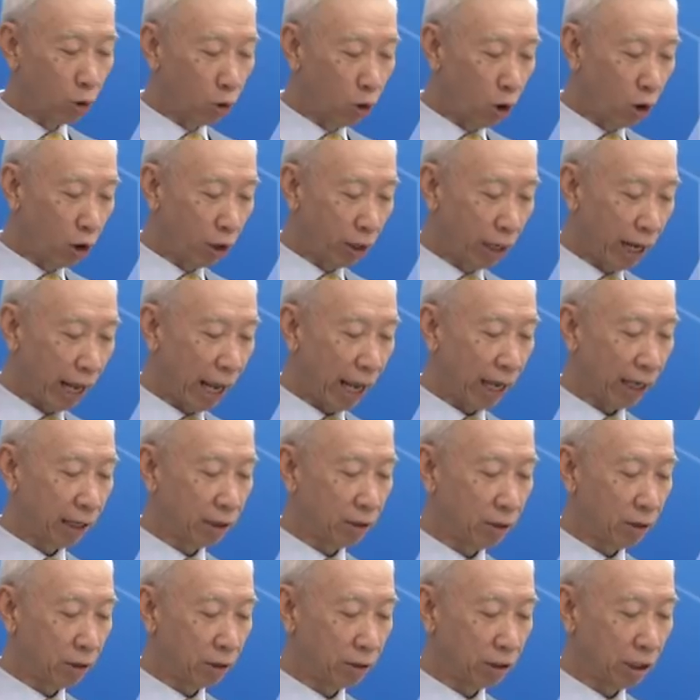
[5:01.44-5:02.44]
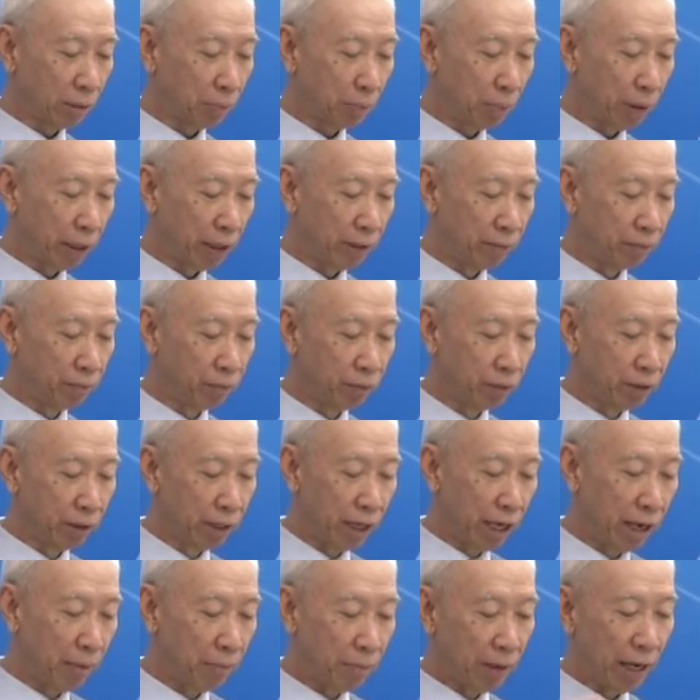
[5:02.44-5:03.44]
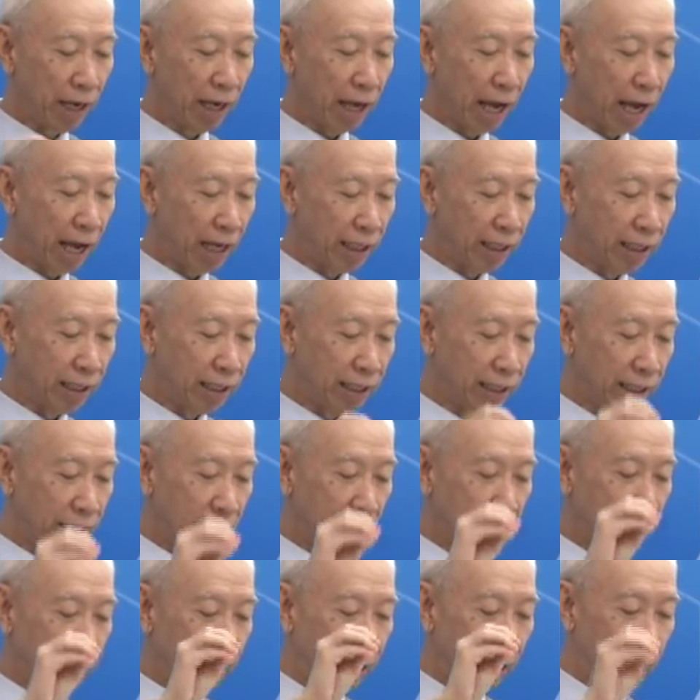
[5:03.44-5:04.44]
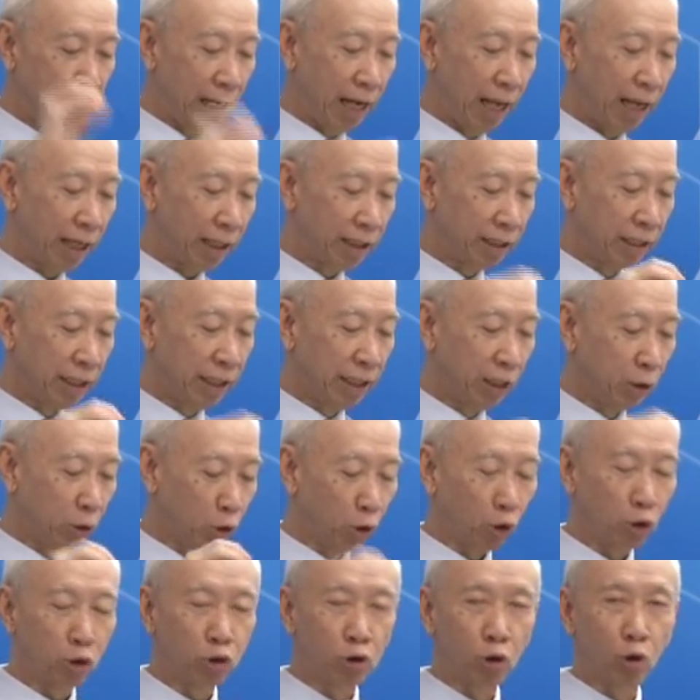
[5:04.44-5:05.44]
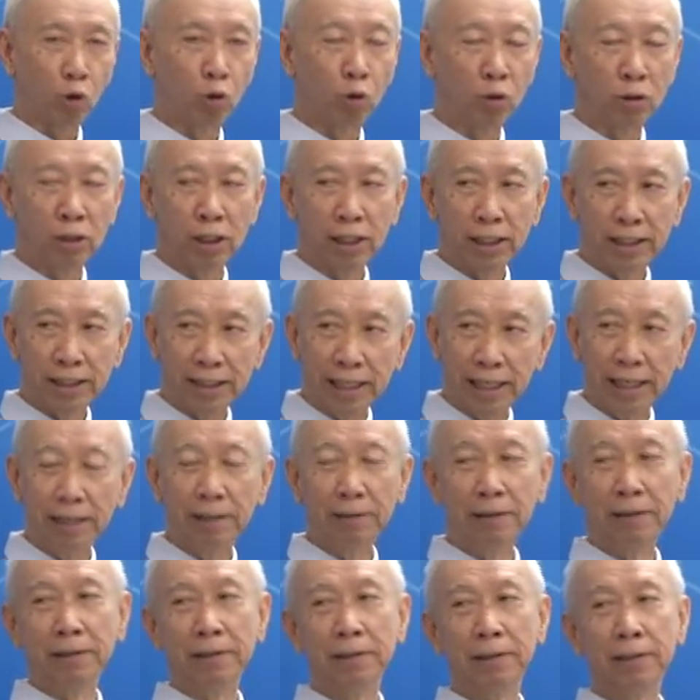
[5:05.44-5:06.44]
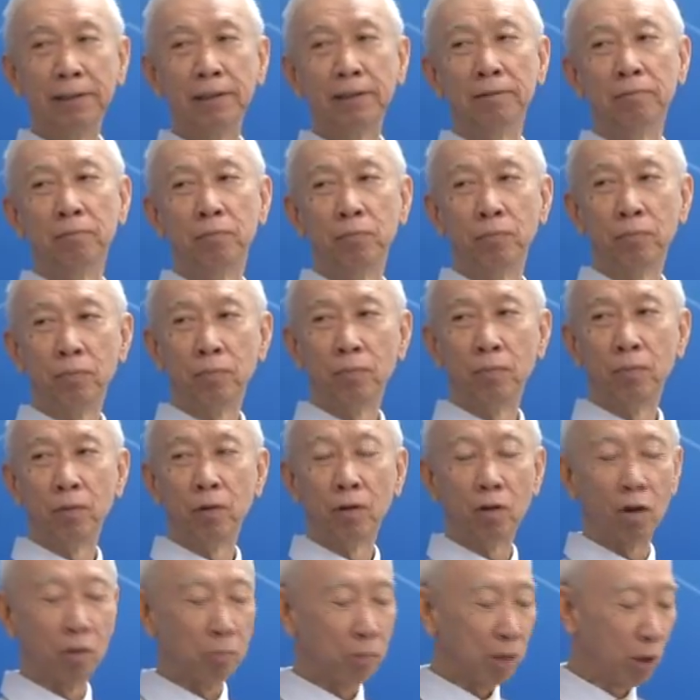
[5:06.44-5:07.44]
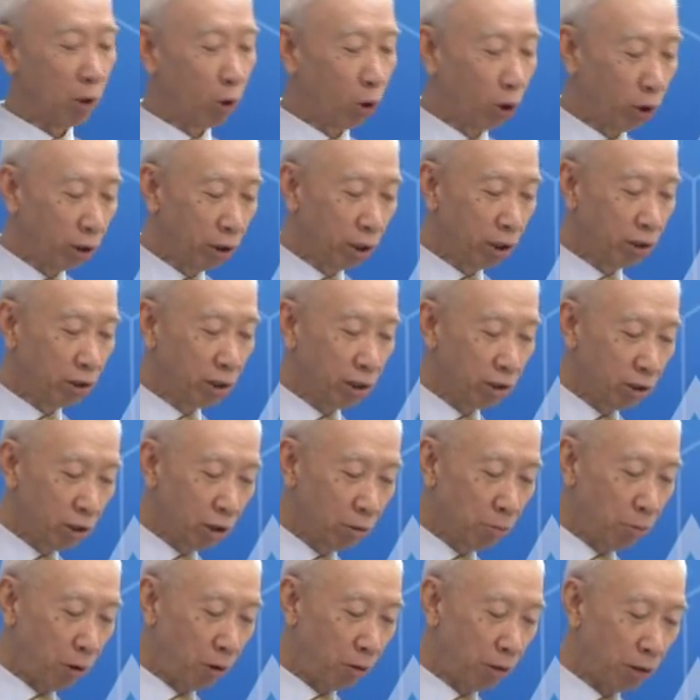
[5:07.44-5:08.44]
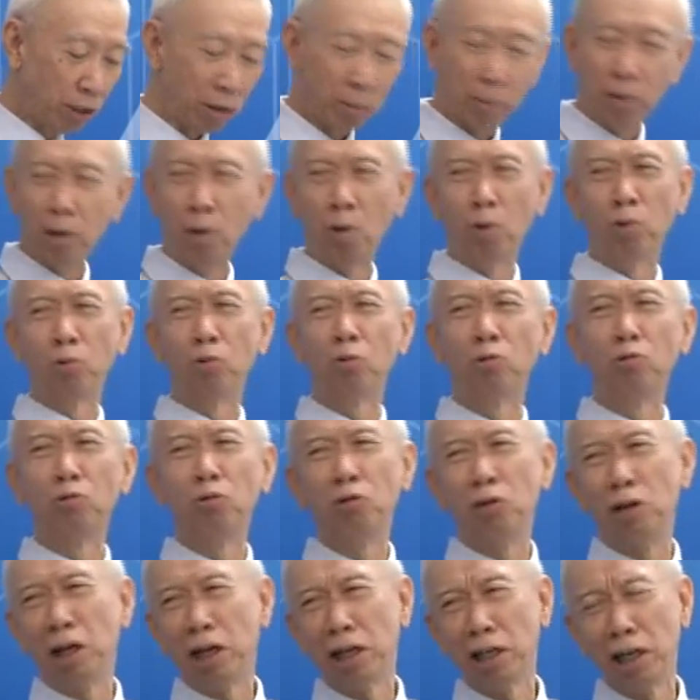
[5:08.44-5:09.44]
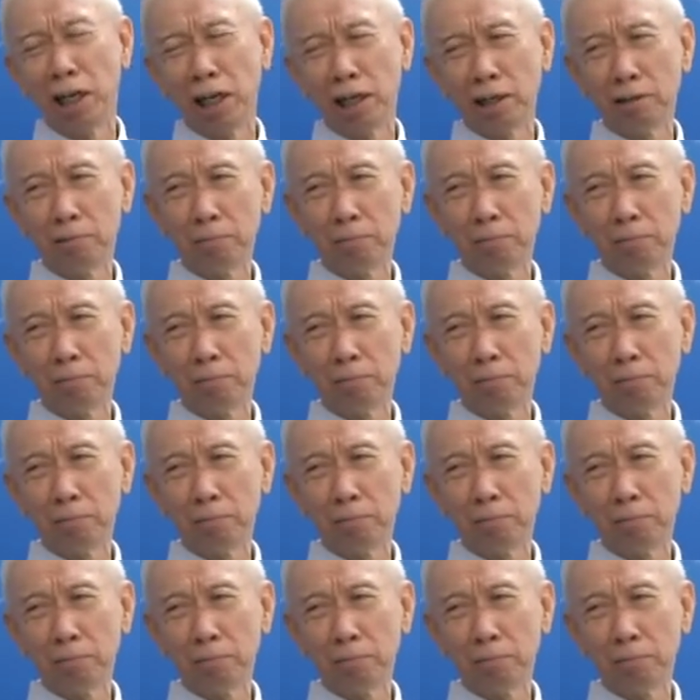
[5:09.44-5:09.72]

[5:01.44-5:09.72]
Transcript: ข้อแรกก็จะเป็น MAI เล็กดีรถโตจริงหรืออก็มีคนหนึ่งซึ่งเขาบอกว่าอย่าไปลงทุนหุ้นเล็ก